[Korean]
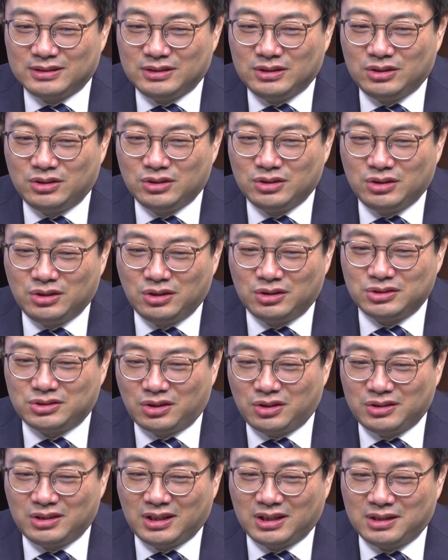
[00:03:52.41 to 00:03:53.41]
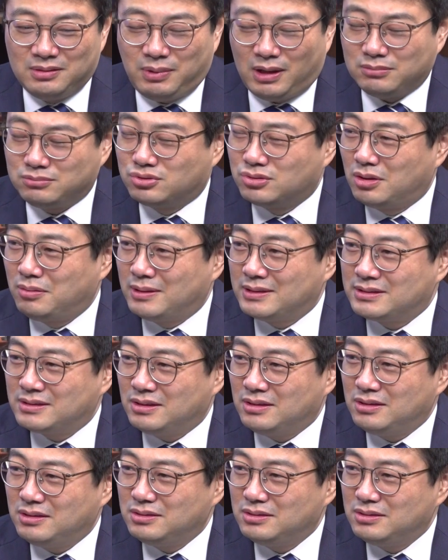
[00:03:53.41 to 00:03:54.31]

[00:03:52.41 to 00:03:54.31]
이런 이런저런 얘기를 막 물어봤어요.